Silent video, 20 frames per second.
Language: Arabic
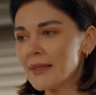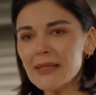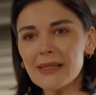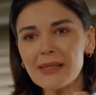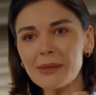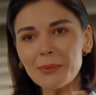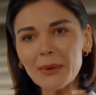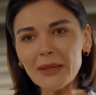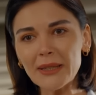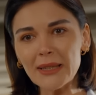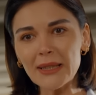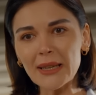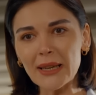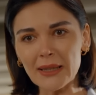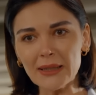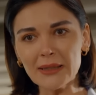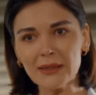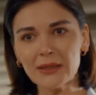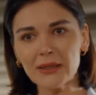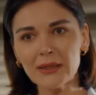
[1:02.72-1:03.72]
حدا
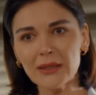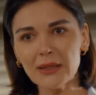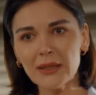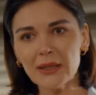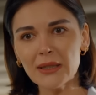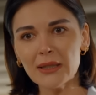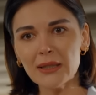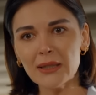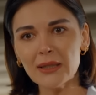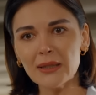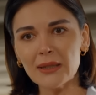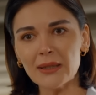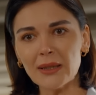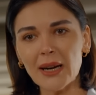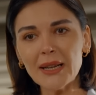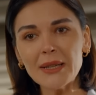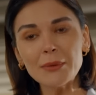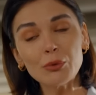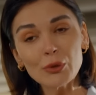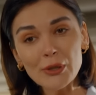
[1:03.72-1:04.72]
بالمصاري
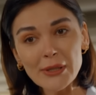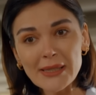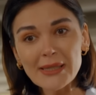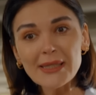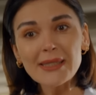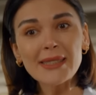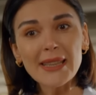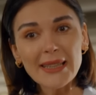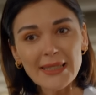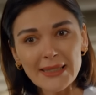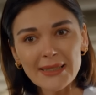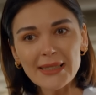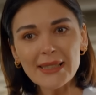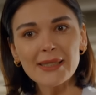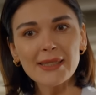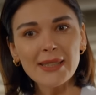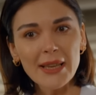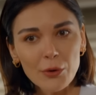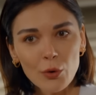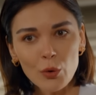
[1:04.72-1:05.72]
وما تفكر هي البنت
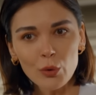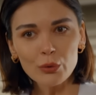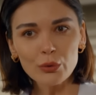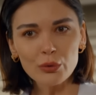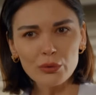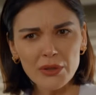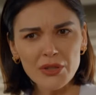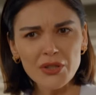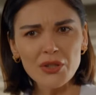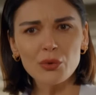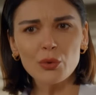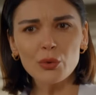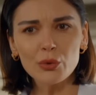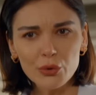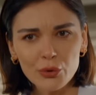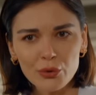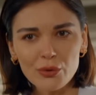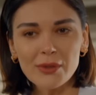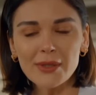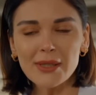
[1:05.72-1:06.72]
عم تطلع معك مشان
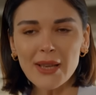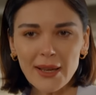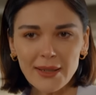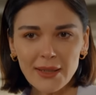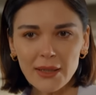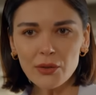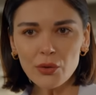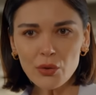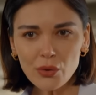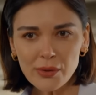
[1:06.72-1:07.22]
شي غير هيك